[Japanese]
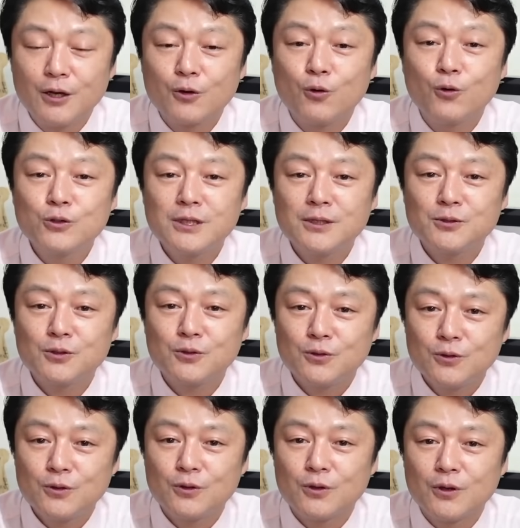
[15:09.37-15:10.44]
こうした情
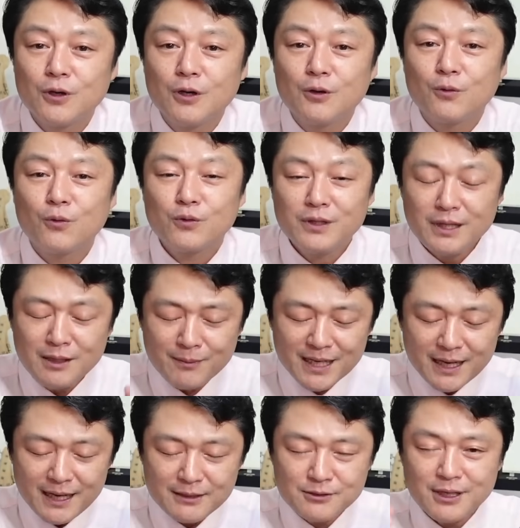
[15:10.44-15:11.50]
報を
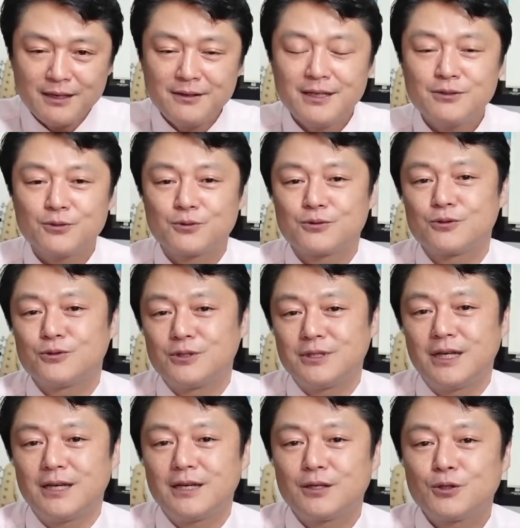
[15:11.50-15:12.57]
今 SNS を通じ
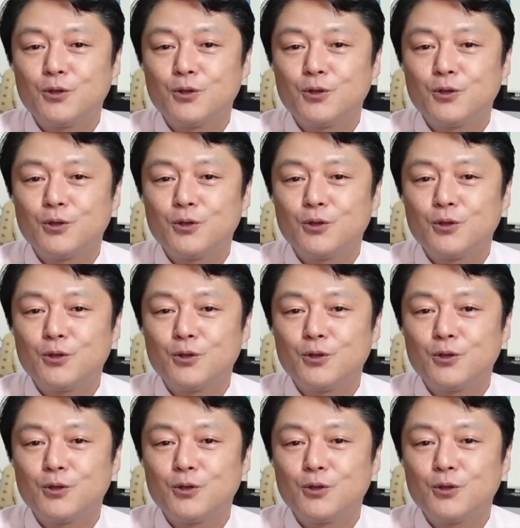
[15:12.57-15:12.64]
て